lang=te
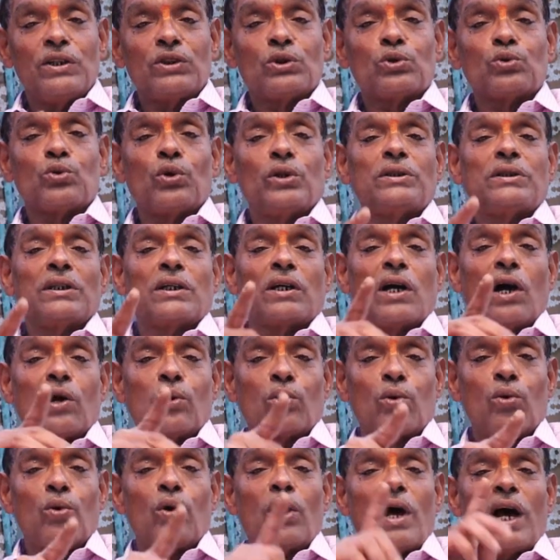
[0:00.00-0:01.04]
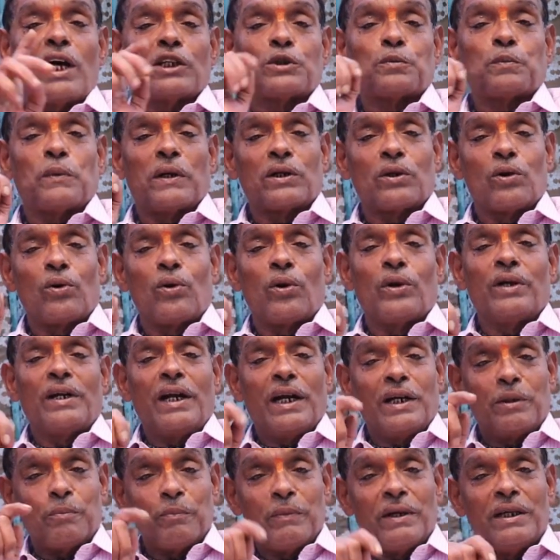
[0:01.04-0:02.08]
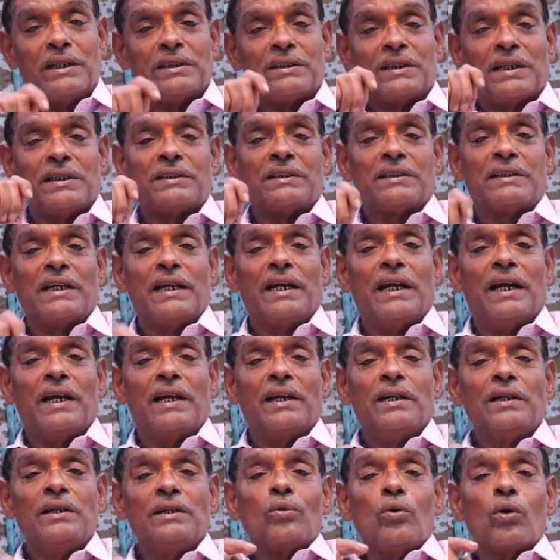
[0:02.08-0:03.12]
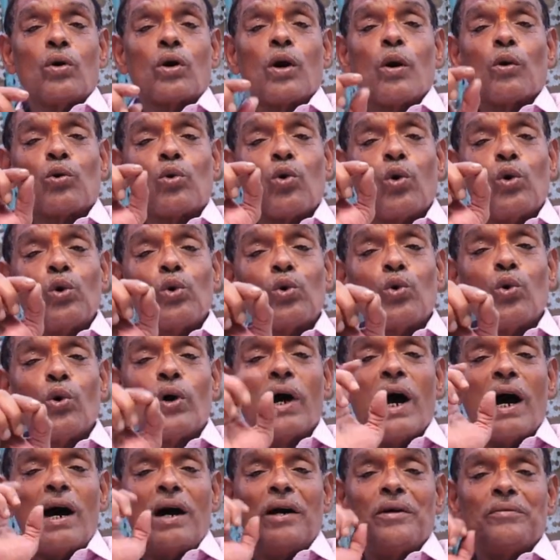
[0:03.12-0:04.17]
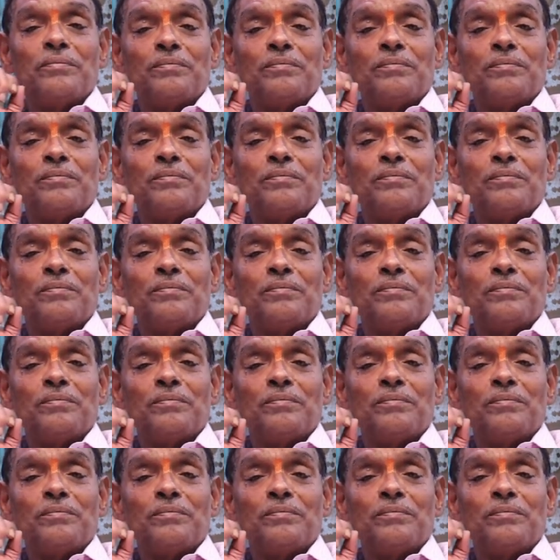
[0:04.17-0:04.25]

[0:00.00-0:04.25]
తీసుకొచ్చి కర్నూలు హాస్పిటల్లో అడ్మిట్ చేస్తే ఒక కొడుకుగా